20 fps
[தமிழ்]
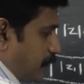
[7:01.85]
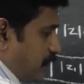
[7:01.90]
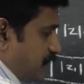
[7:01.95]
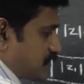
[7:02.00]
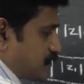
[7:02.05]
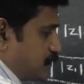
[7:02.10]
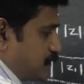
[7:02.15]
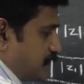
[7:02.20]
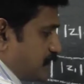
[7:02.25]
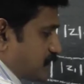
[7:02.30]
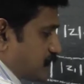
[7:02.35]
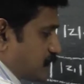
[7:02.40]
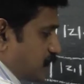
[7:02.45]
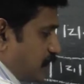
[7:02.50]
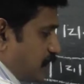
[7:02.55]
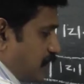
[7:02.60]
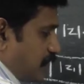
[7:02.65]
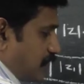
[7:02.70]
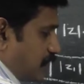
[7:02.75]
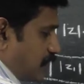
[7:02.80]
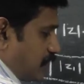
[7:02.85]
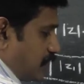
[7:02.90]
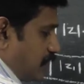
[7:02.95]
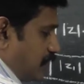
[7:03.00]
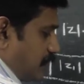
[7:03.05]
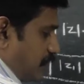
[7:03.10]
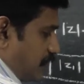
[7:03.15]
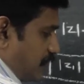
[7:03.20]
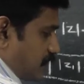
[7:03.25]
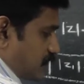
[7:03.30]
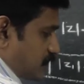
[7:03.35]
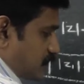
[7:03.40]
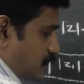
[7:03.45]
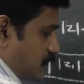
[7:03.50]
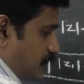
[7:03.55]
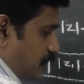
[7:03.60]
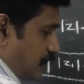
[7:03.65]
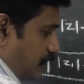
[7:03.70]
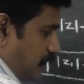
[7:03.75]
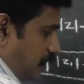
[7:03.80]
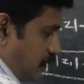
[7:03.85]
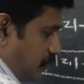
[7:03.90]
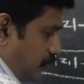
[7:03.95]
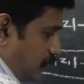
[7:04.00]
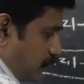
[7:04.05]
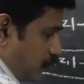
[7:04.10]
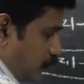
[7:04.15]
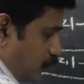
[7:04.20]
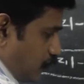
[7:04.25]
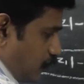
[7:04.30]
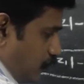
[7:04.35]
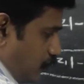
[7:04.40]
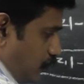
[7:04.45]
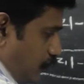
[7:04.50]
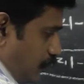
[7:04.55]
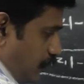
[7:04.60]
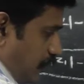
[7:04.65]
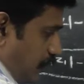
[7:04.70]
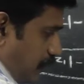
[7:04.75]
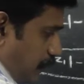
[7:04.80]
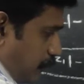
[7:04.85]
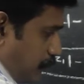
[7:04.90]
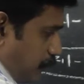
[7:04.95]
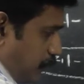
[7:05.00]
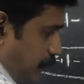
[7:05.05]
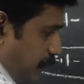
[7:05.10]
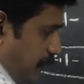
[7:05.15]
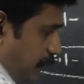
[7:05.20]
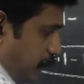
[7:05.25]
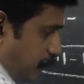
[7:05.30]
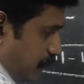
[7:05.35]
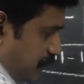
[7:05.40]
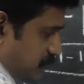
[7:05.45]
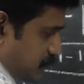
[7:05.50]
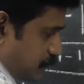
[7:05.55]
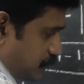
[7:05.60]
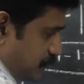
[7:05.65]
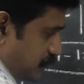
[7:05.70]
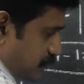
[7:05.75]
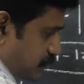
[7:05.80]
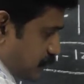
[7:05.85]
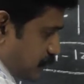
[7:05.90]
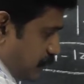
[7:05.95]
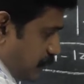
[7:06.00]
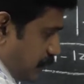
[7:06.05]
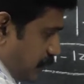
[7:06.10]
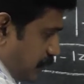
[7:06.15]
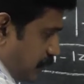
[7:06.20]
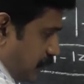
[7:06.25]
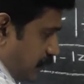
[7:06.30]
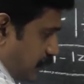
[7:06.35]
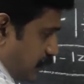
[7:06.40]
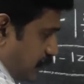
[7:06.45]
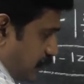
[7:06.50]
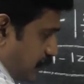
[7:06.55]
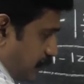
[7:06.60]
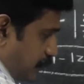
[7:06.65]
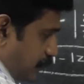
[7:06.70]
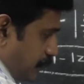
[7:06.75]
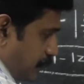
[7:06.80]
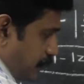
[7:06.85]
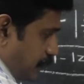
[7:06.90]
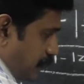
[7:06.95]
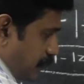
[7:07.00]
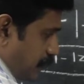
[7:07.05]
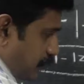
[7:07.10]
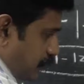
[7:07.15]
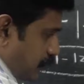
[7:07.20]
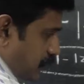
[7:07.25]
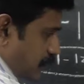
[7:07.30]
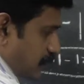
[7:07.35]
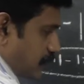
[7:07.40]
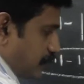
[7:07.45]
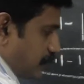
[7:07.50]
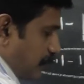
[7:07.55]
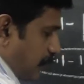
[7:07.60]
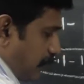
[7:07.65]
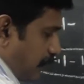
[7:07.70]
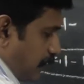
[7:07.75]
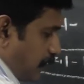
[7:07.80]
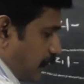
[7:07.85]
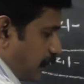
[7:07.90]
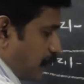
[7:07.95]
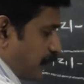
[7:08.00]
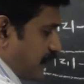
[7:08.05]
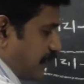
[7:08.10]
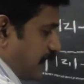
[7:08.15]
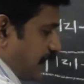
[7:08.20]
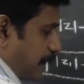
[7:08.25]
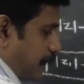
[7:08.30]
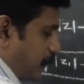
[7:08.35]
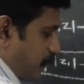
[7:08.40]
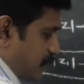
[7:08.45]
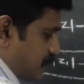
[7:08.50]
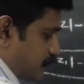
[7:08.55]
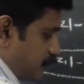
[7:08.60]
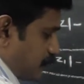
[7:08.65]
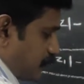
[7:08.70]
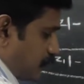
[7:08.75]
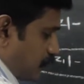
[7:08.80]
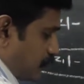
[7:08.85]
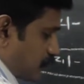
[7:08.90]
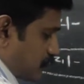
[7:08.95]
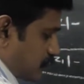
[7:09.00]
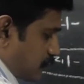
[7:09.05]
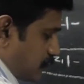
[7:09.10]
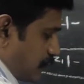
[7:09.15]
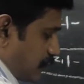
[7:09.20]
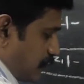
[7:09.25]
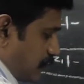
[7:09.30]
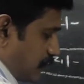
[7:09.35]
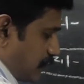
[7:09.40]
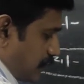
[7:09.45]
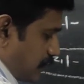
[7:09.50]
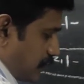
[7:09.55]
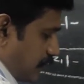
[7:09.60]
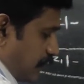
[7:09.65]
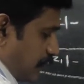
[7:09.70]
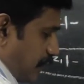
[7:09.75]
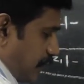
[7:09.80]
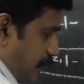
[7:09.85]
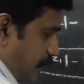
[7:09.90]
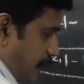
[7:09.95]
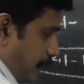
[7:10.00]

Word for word: ப்ளஸ் பி ஸ்கொயர் ஏ ஸ்கொயர் டூ ஏபி ப்ளஸ் பி ஸ்கொயர் இதான் பி மாதிரி உங்களுக்கு அப்போ இது ஏ ப்ளஸ் பி ஹோல் ஸ்கொயர் ஏ